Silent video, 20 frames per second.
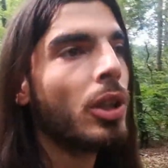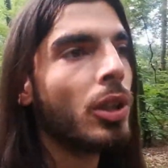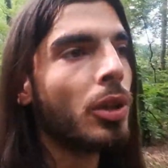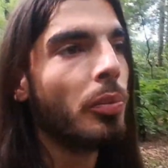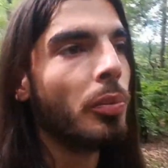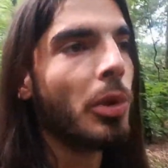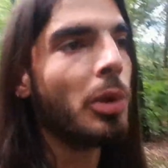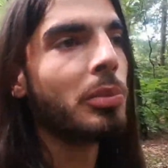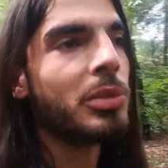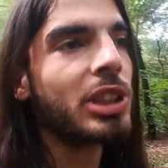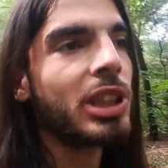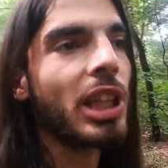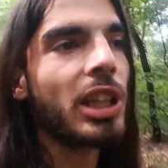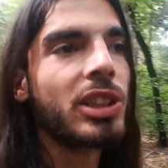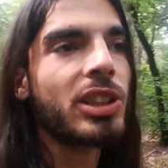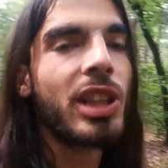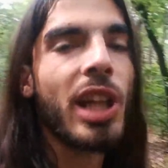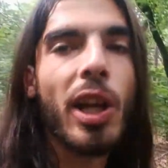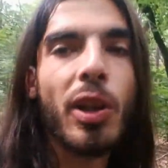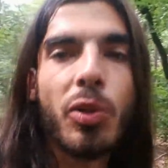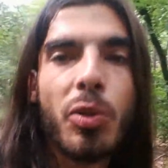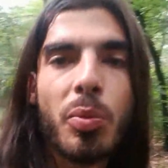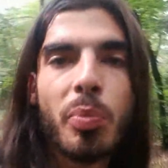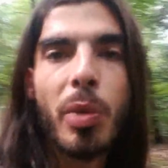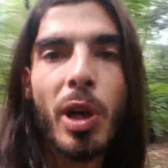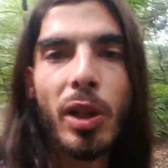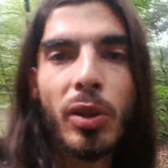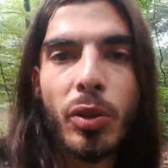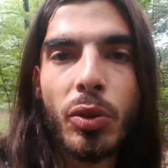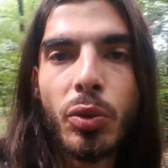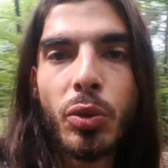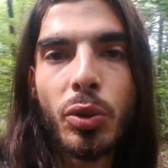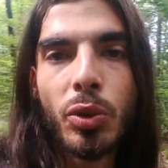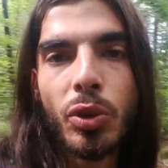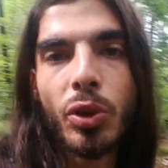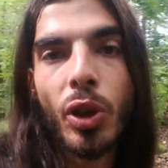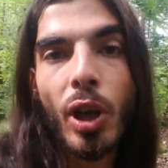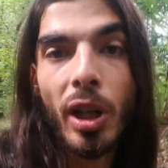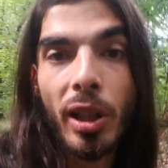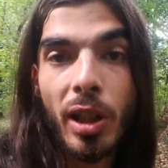Même ça, je garde une part de doute
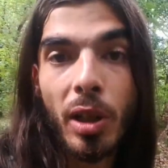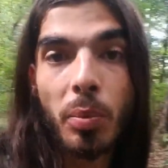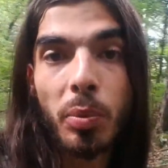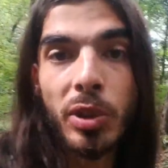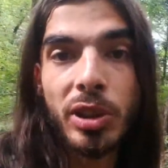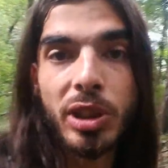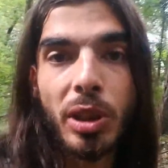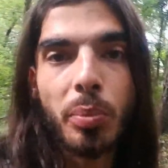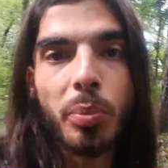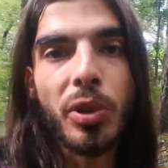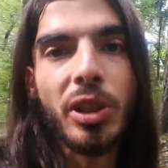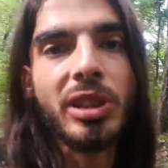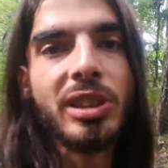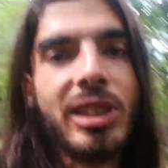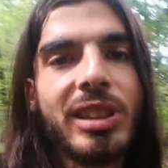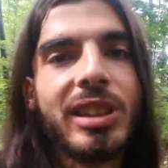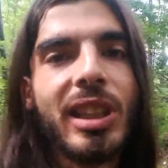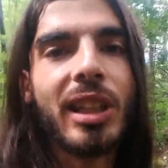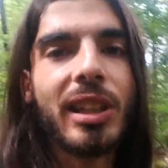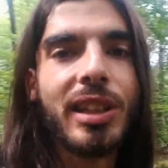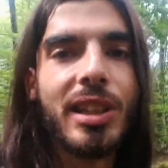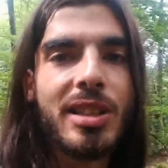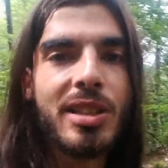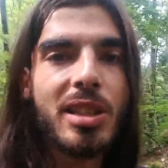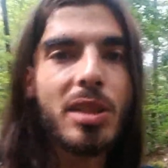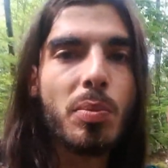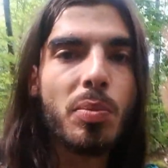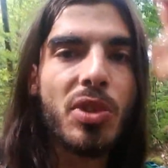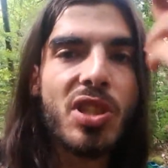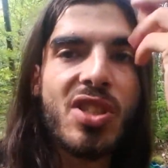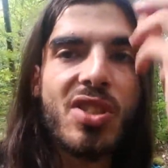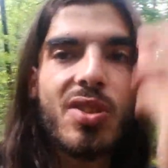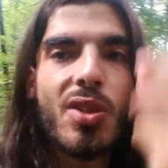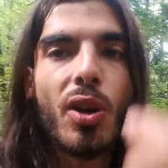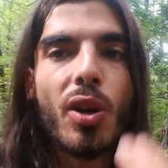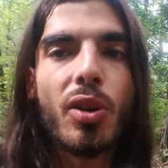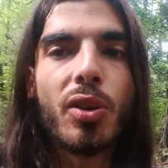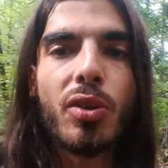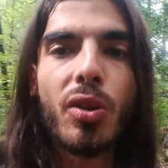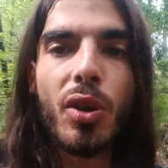de à quel point ça peut être des archétypes qui
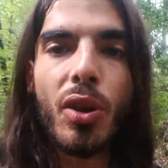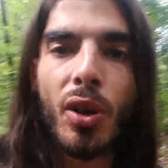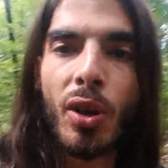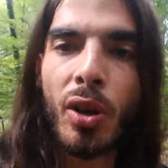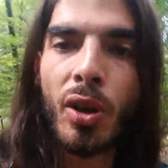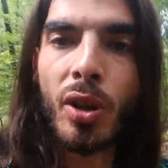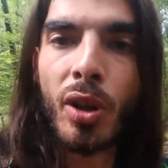sortent euh,